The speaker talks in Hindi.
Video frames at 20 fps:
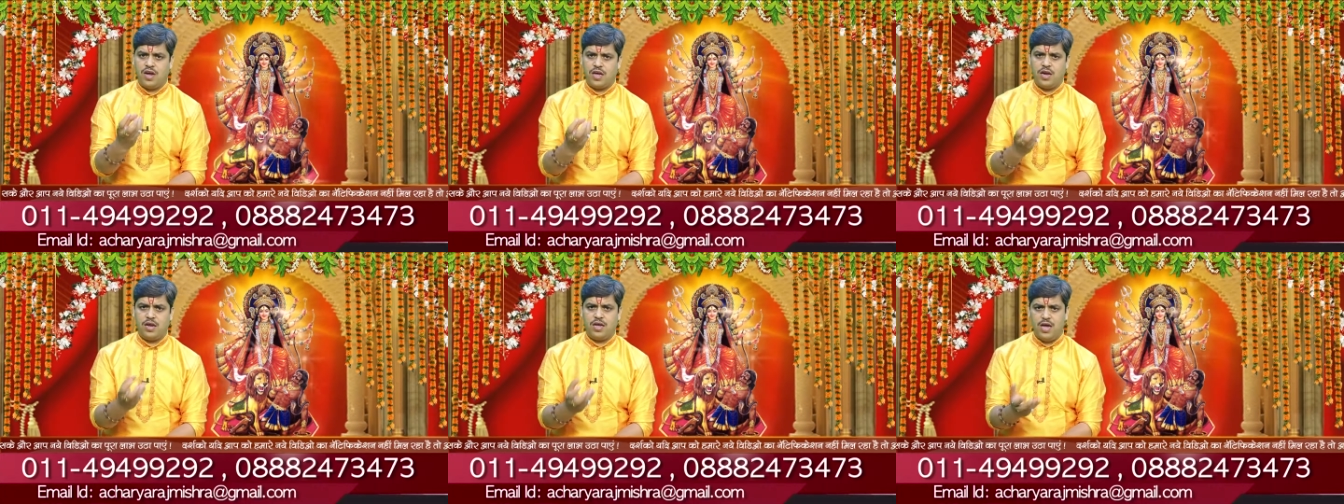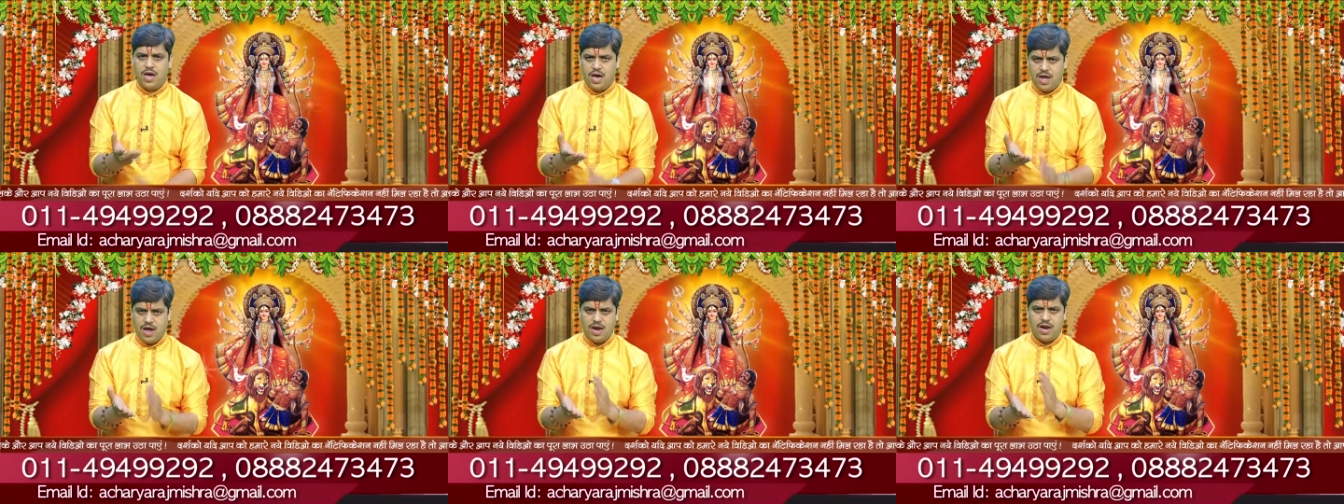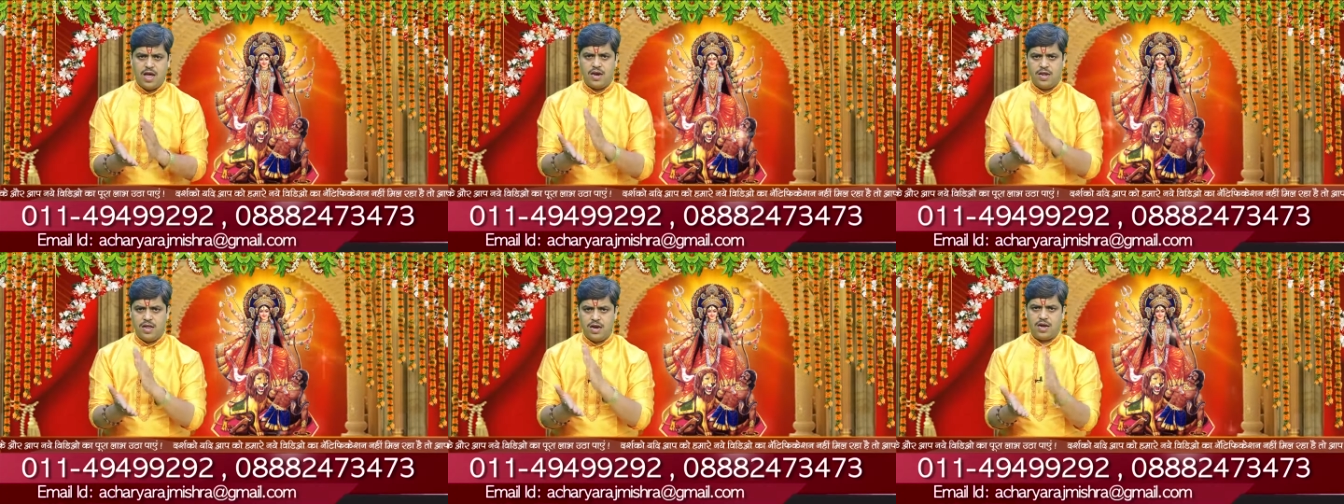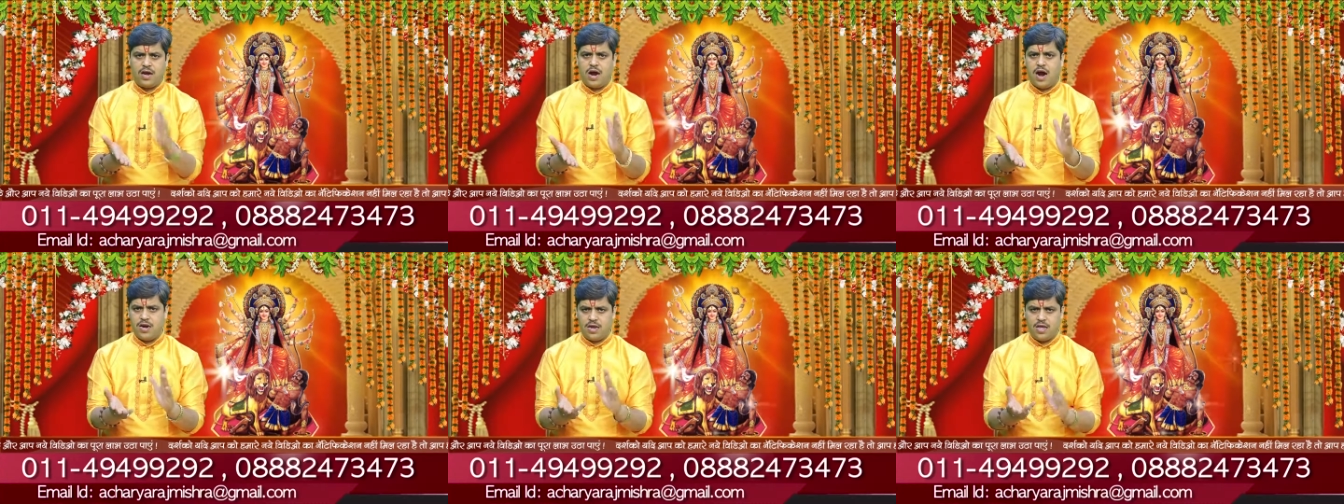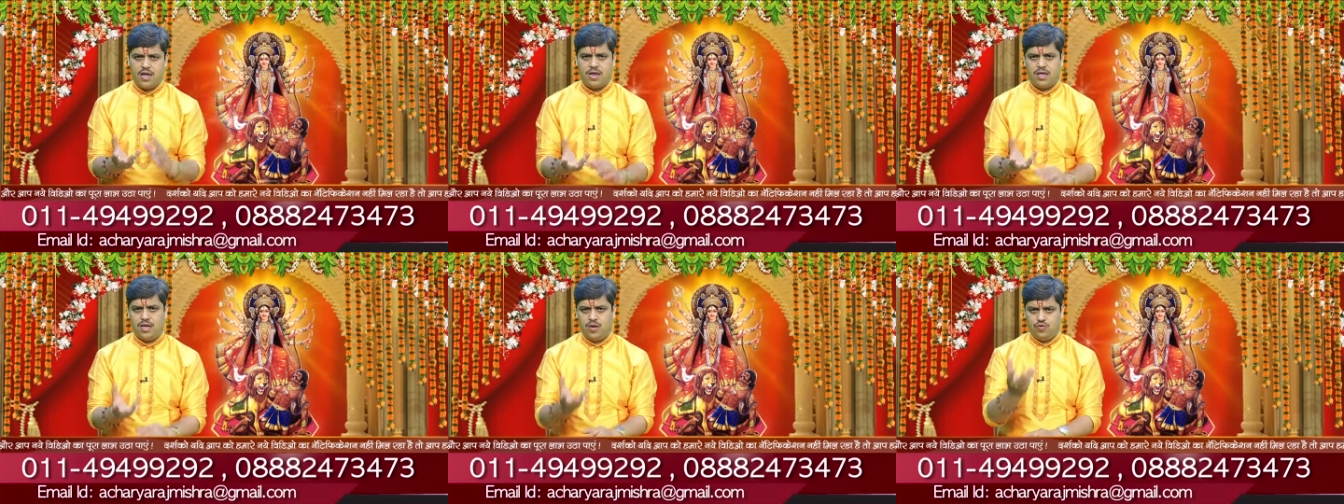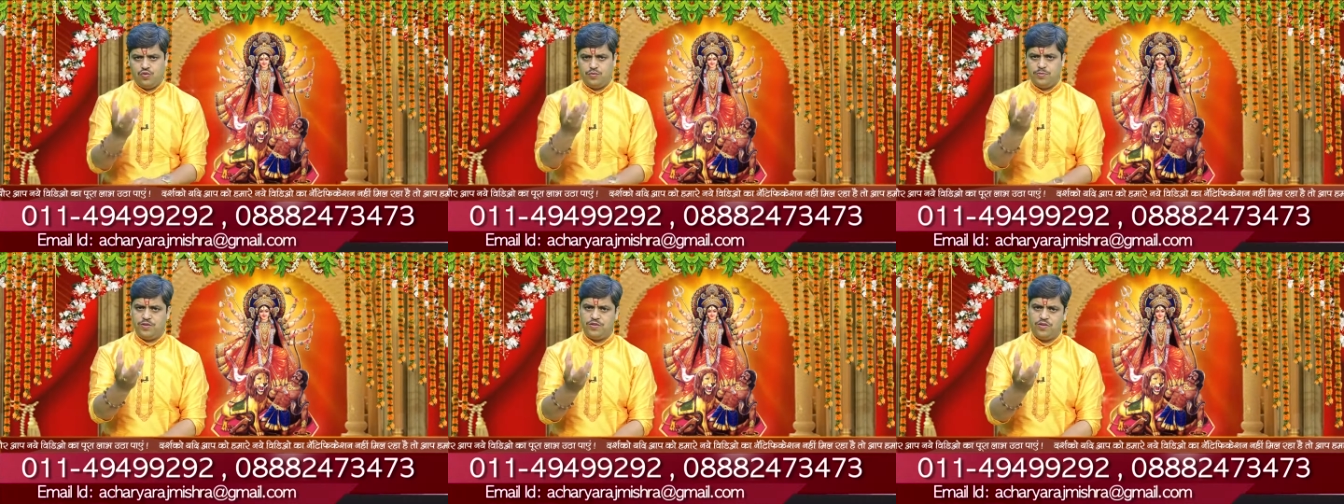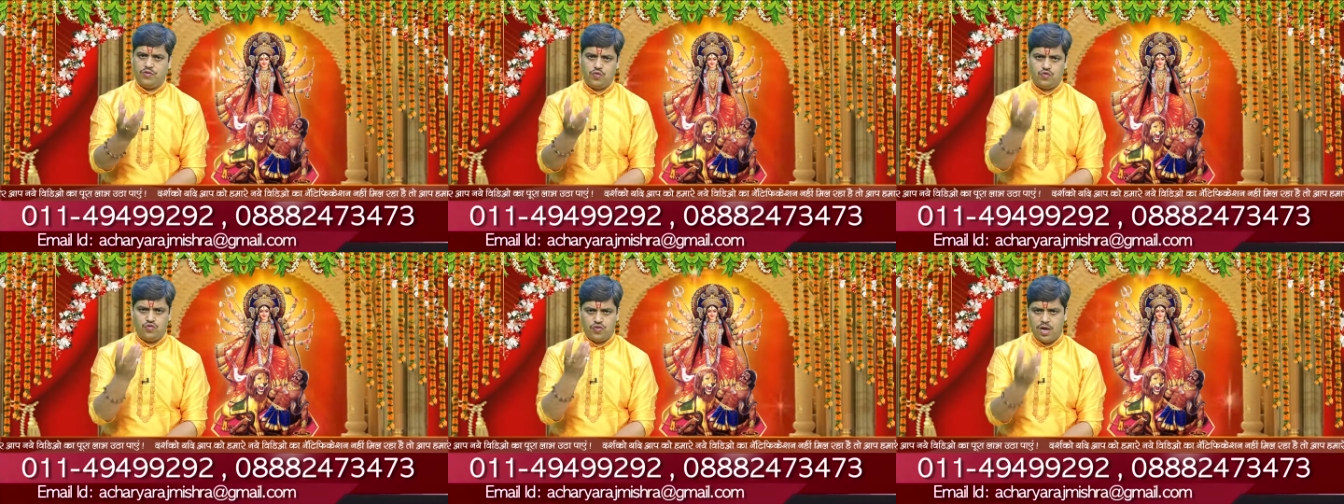करके हरा नारियल काट करके उसमें से
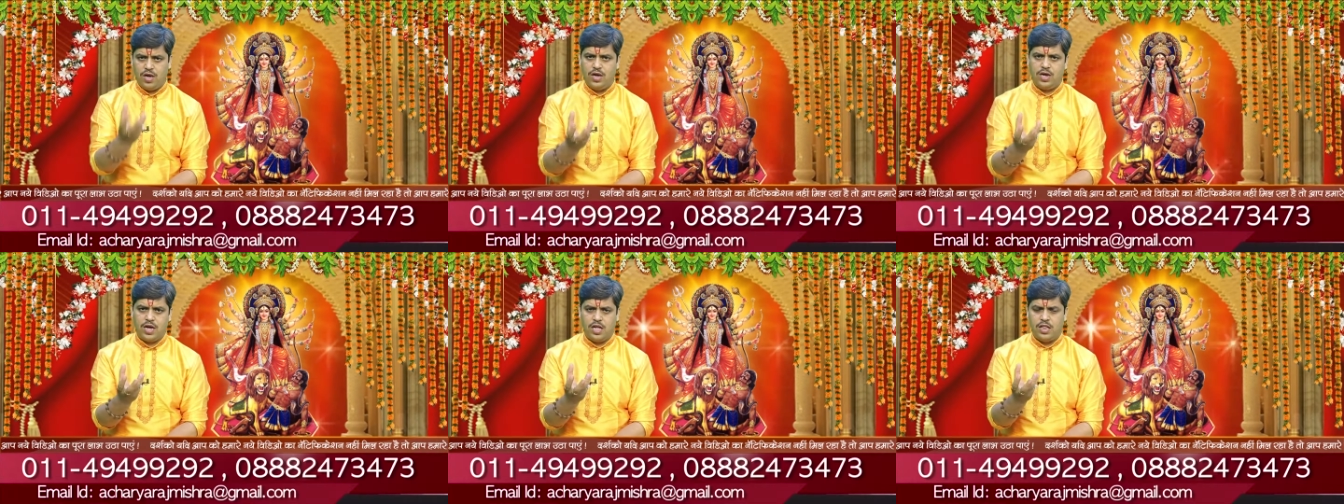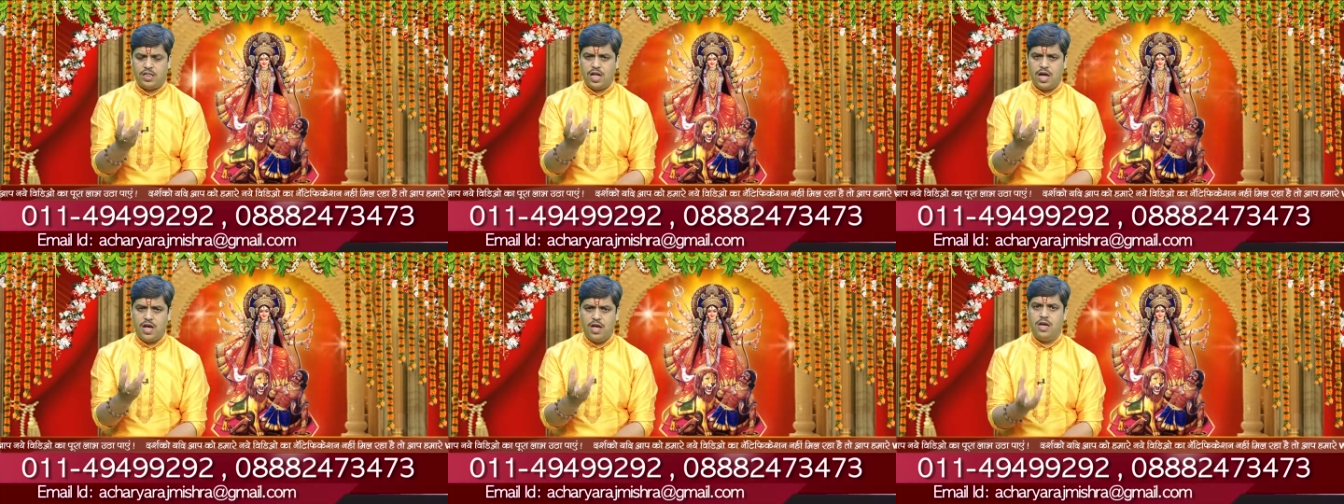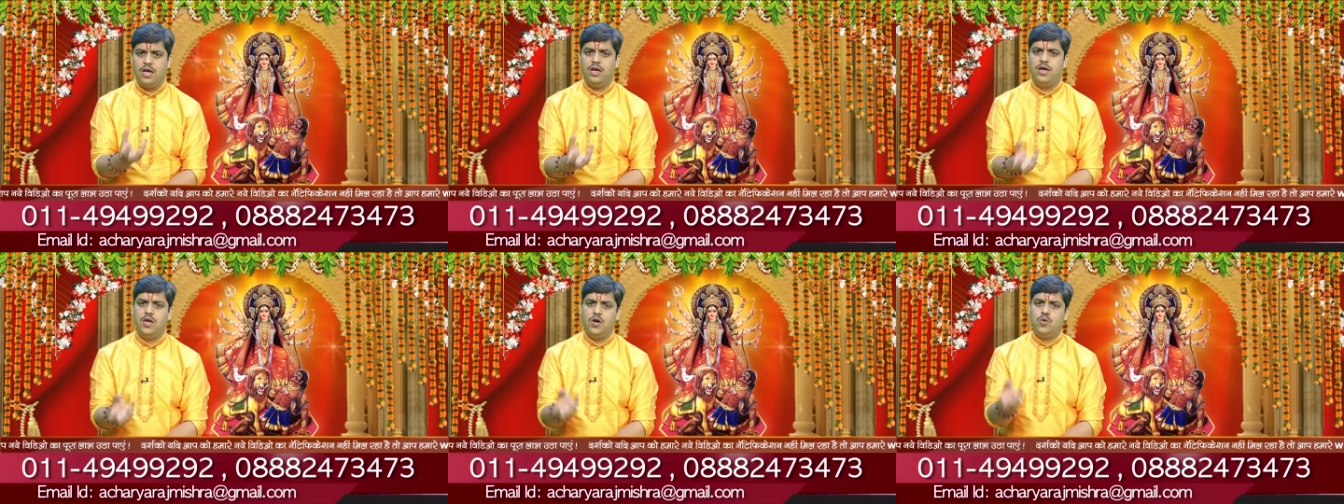जो जल निकलता है